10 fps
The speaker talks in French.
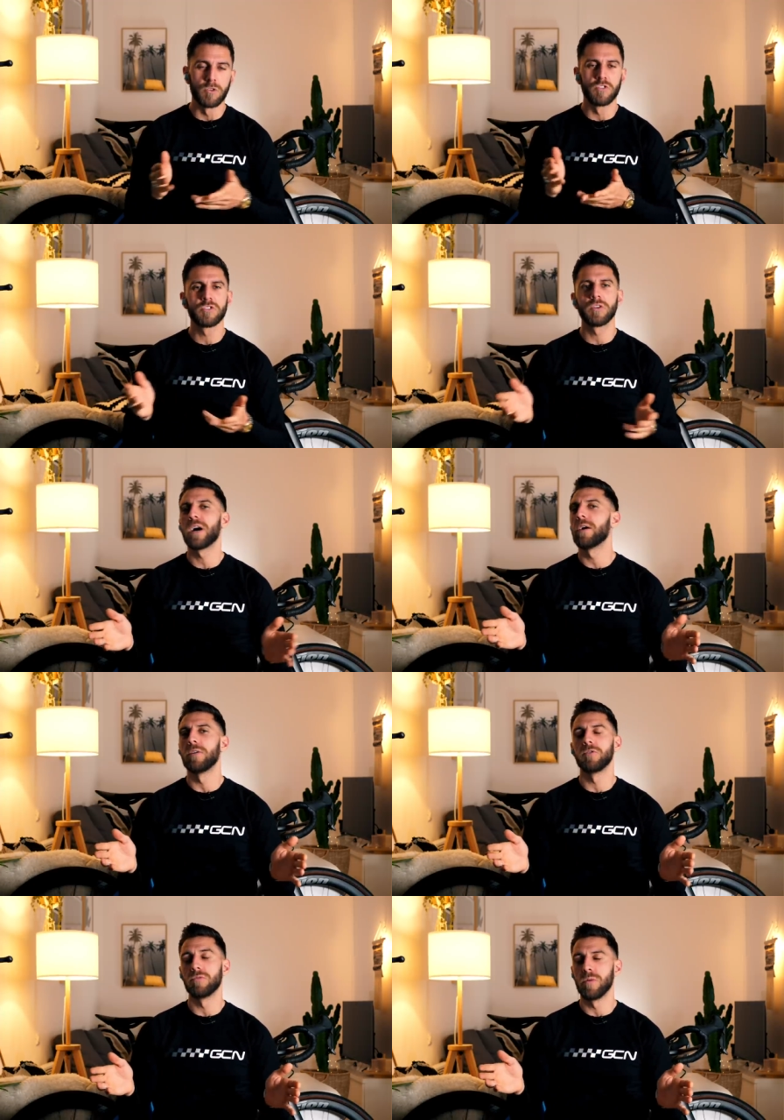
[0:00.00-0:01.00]
jusque-là,
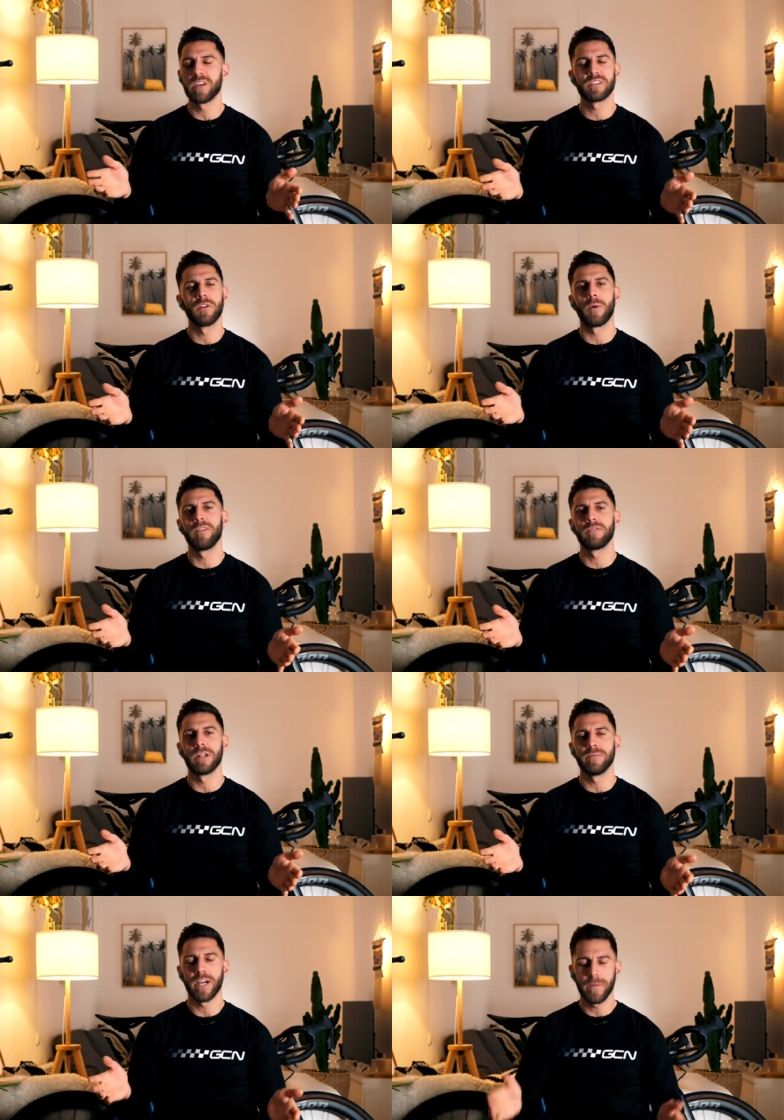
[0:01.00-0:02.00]
euh, tout va bien, c'est normal, vous
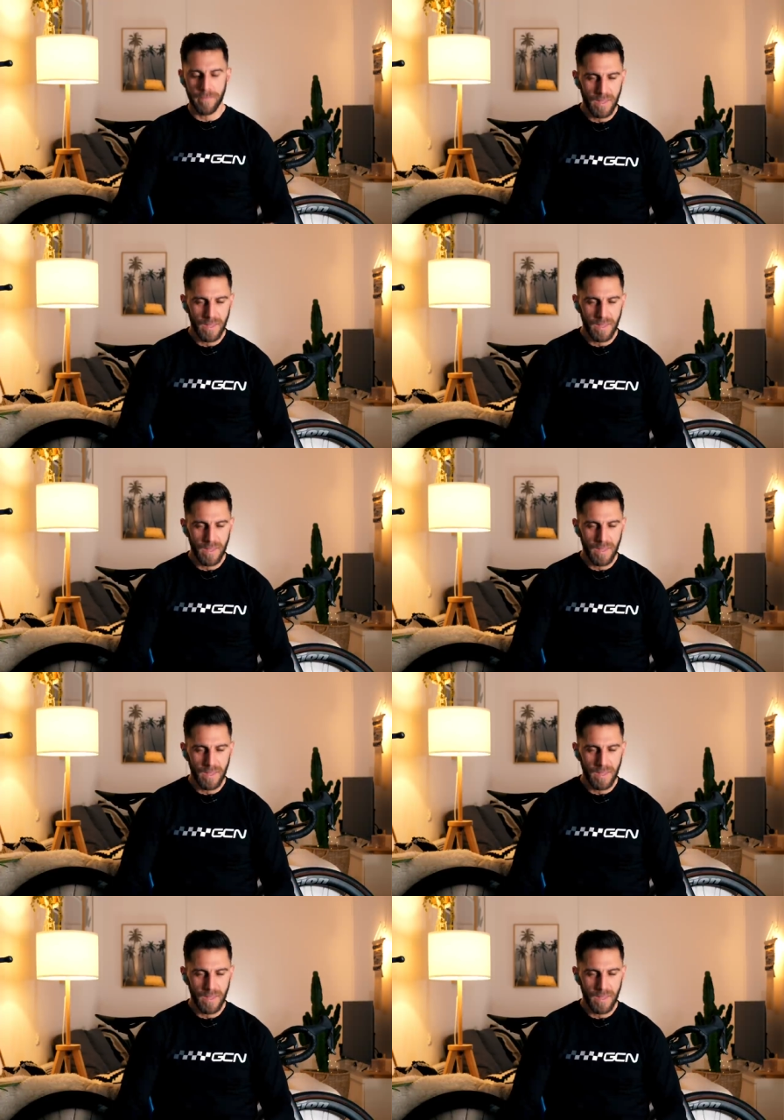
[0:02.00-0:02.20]
allez me dire.